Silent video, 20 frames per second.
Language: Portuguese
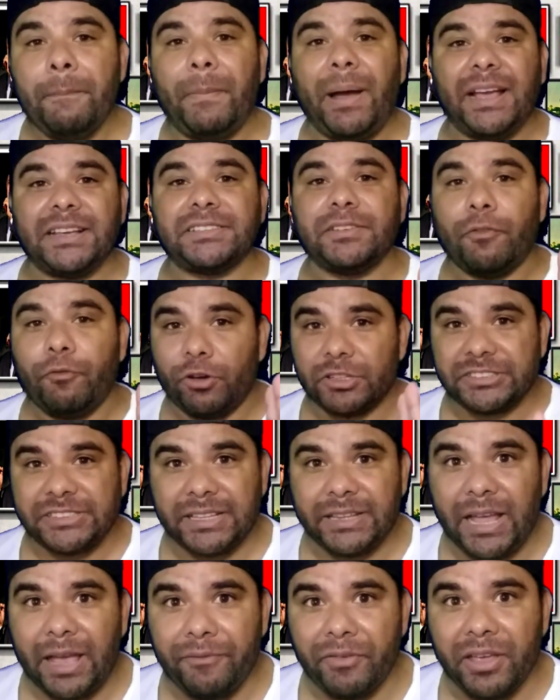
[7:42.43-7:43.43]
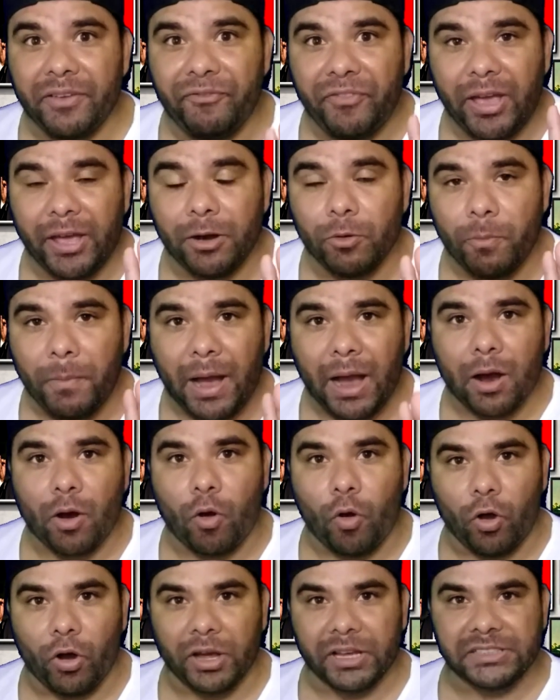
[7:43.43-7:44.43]
Mas você deve ver uma
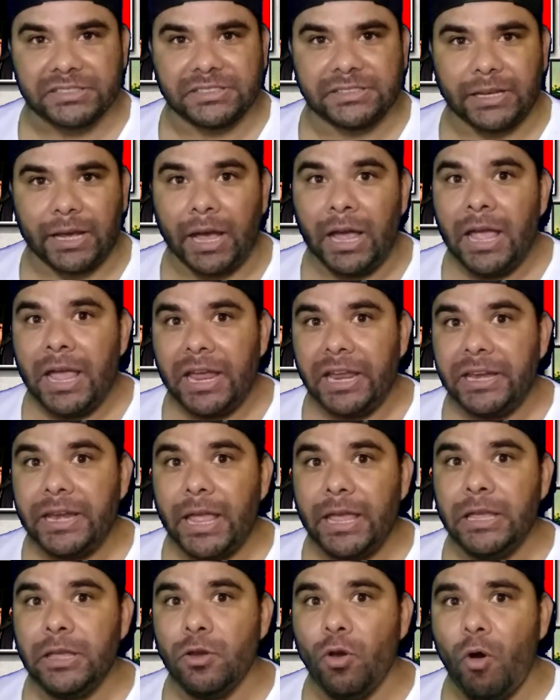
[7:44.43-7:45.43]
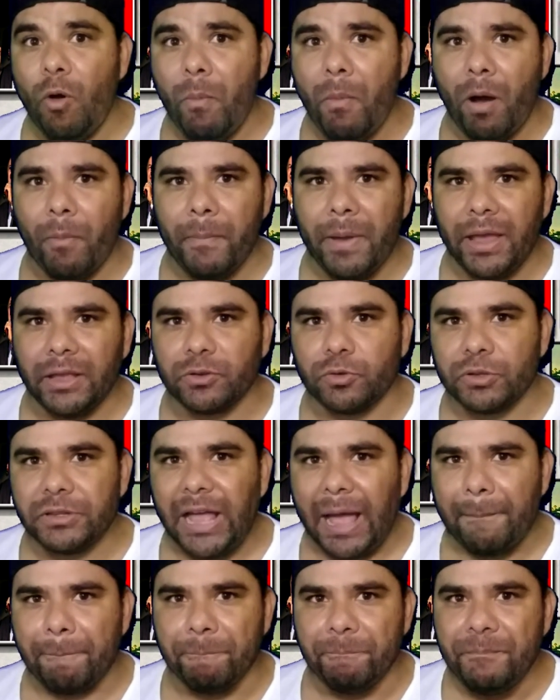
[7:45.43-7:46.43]
coisa, em nenhum momento
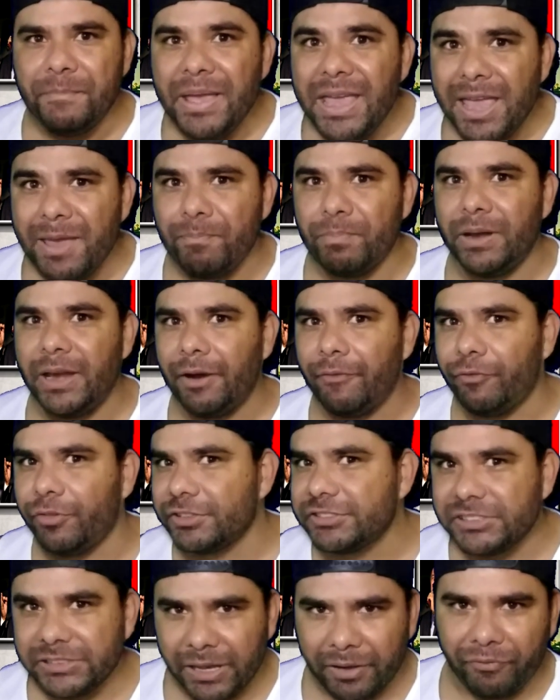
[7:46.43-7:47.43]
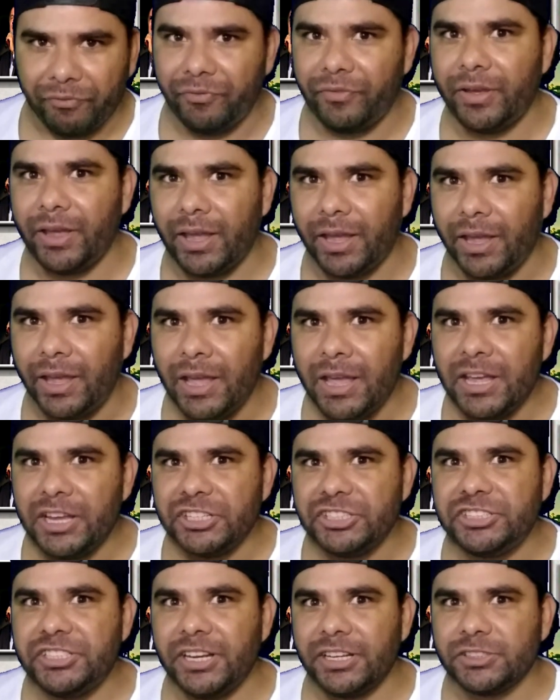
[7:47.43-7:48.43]
da Bíblia você vê
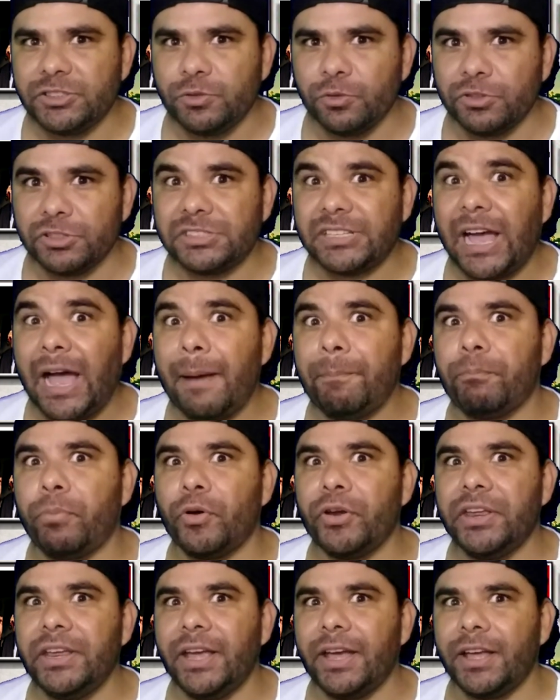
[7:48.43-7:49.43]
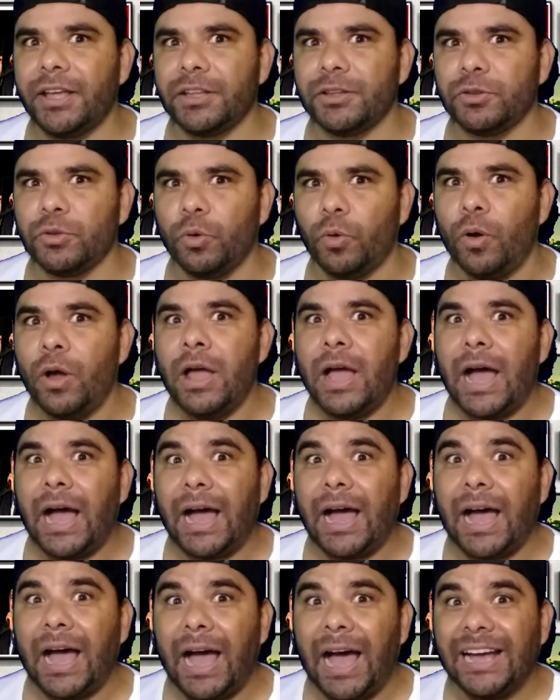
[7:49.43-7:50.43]
Jesus apoiando
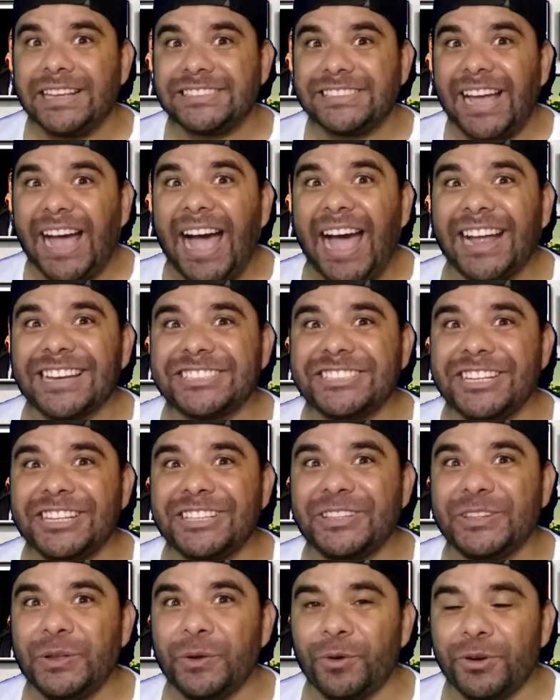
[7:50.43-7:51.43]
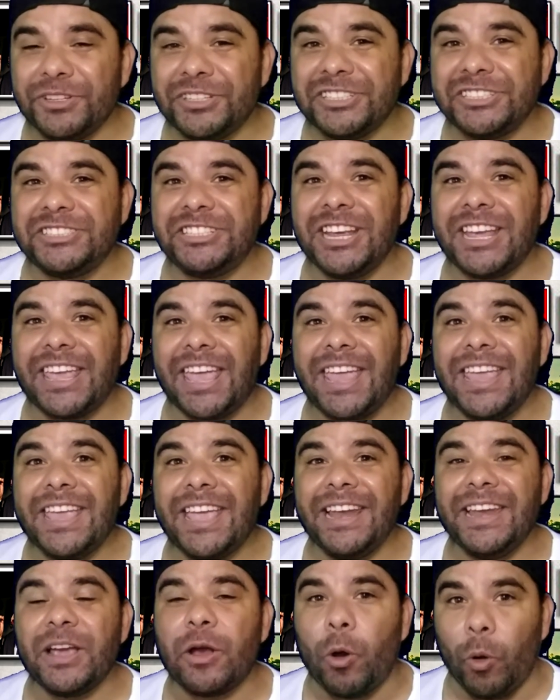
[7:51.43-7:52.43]
a, as atitudes de quem
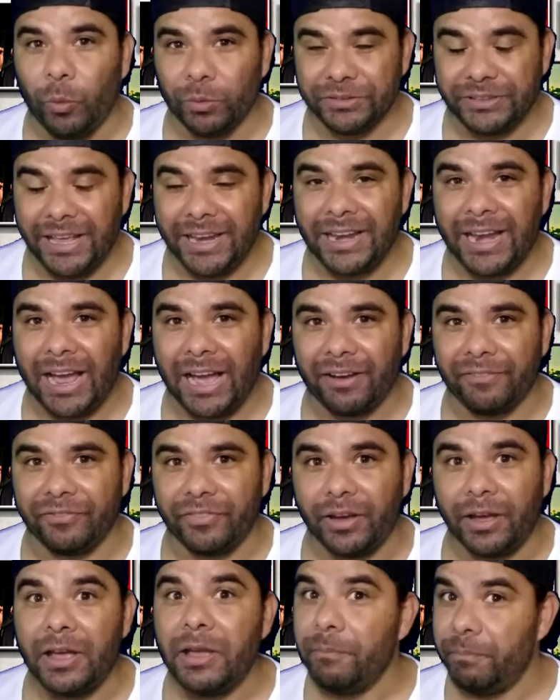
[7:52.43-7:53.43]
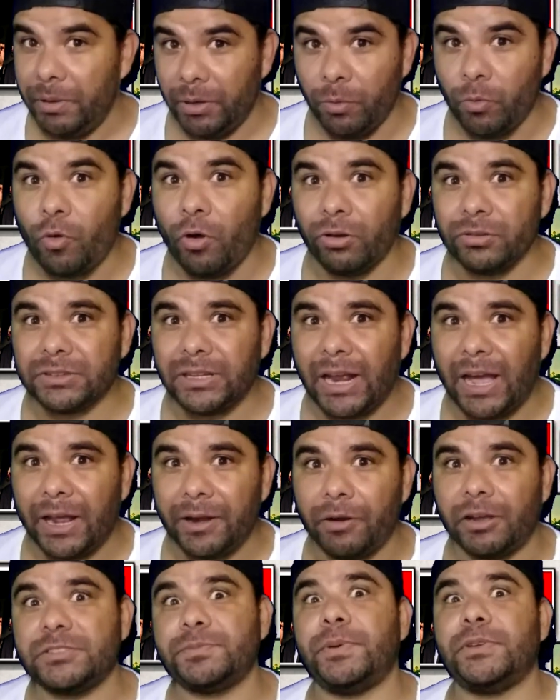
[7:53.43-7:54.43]
ele condenava. Pelo
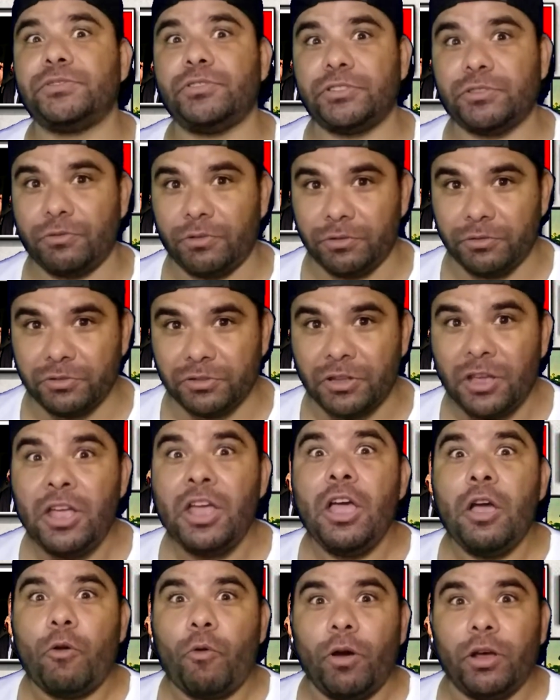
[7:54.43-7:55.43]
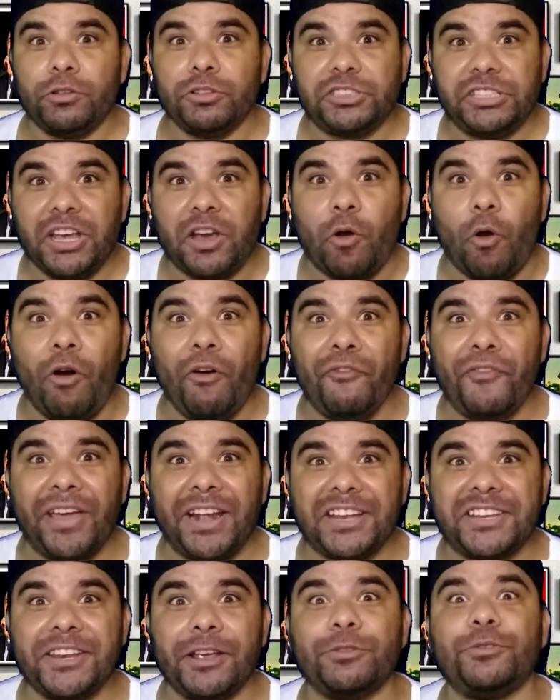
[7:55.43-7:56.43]
contrário, as pessoas quando quando se
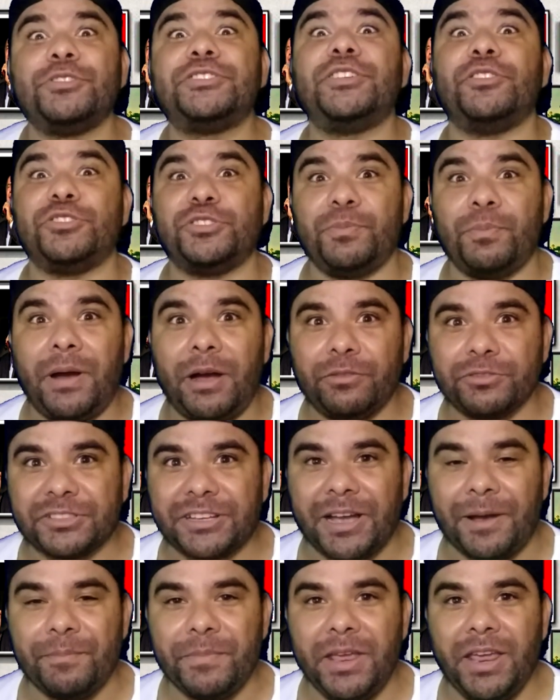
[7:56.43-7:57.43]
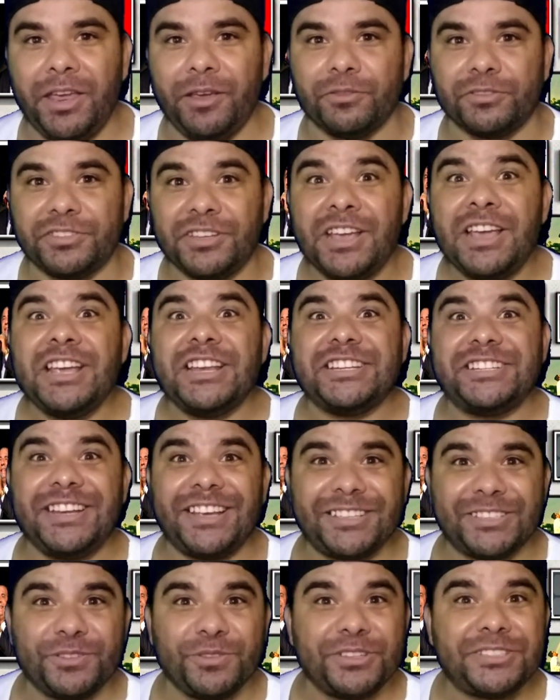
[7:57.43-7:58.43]
convertia dos seus maus caminhos,
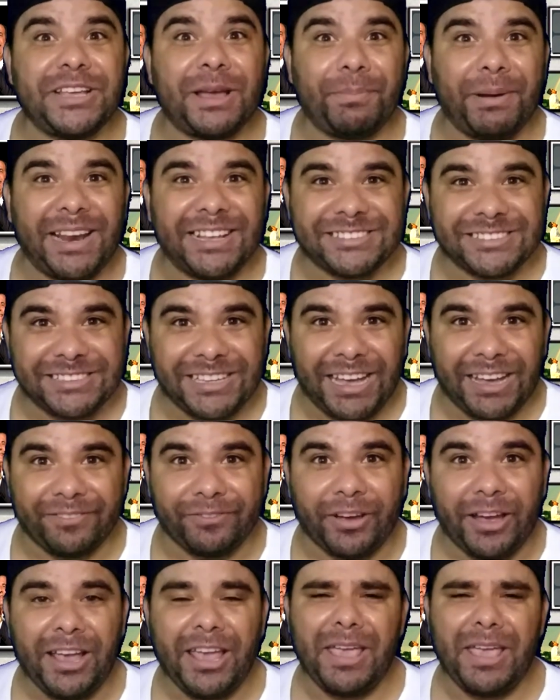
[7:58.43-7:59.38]
Jesus abraçava.